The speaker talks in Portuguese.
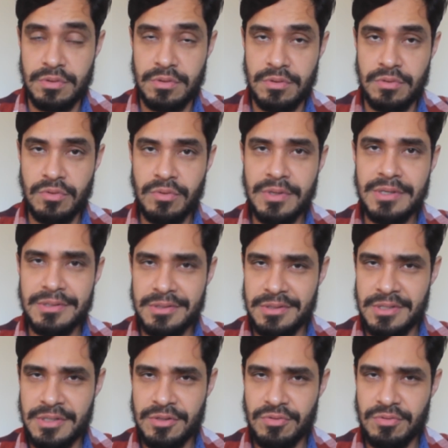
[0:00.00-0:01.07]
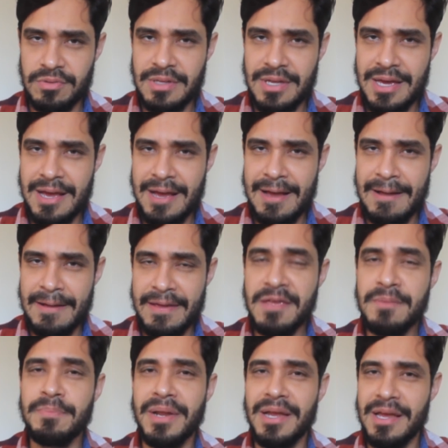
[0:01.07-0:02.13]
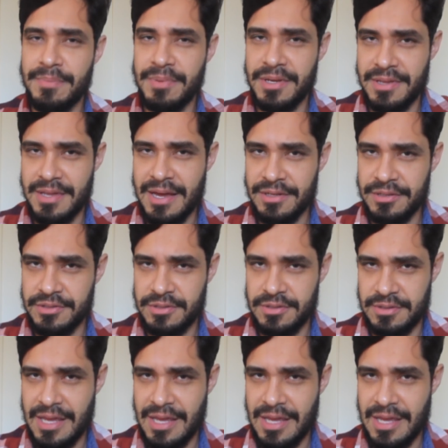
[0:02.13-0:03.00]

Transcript: no quesito da empregabilidade,